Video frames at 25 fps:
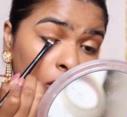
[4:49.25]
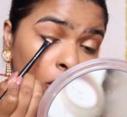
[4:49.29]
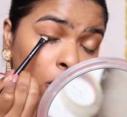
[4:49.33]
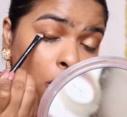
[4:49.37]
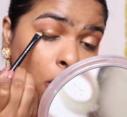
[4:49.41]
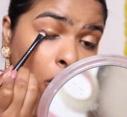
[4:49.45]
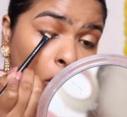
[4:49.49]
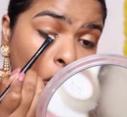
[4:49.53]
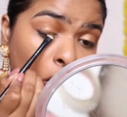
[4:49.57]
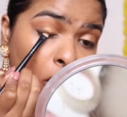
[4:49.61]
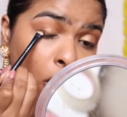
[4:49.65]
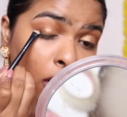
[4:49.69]

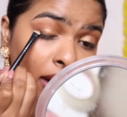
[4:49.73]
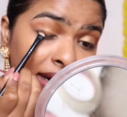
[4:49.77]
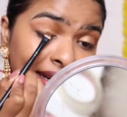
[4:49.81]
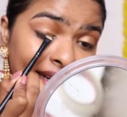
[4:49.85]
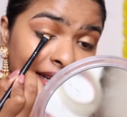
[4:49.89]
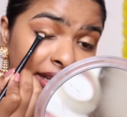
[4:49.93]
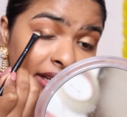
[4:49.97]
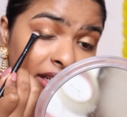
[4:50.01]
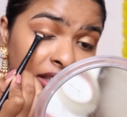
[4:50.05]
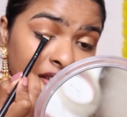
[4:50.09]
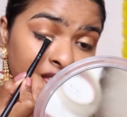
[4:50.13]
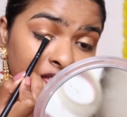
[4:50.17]
Go all
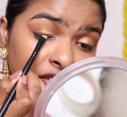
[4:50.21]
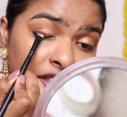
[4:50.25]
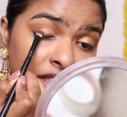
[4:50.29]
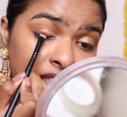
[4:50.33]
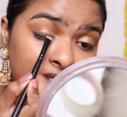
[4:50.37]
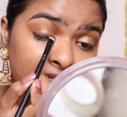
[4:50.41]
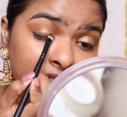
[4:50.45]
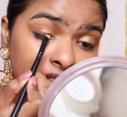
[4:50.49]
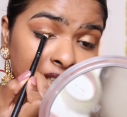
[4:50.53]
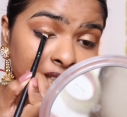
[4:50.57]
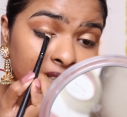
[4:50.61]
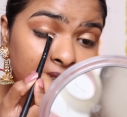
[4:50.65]
in
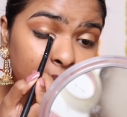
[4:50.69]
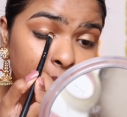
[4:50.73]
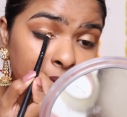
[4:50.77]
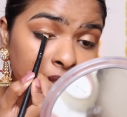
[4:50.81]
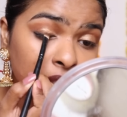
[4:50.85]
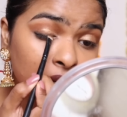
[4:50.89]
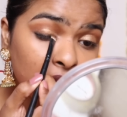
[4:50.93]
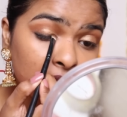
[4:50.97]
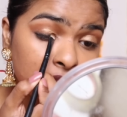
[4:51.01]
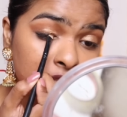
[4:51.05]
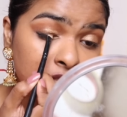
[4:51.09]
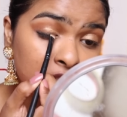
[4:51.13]
with it
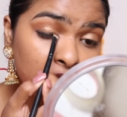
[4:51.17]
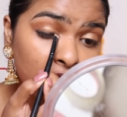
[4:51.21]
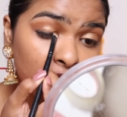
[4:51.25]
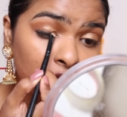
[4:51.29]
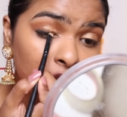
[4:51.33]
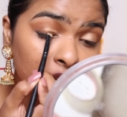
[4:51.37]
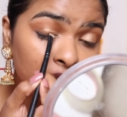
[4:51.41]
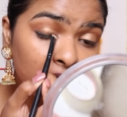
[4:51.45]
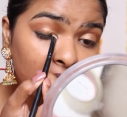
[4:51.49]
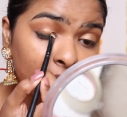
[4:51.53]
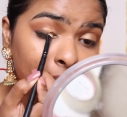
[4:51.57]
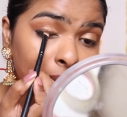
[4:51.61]
because you're
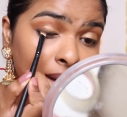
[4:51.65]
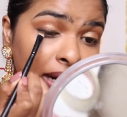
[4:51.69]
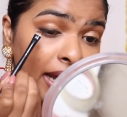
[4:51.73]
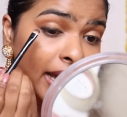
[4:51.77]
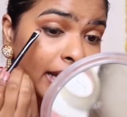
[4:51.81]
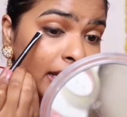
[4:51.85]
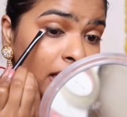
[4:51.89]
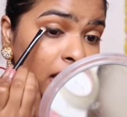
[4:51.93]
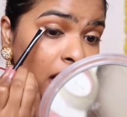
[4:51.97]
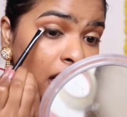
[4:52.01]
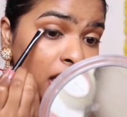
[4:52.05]
going to apply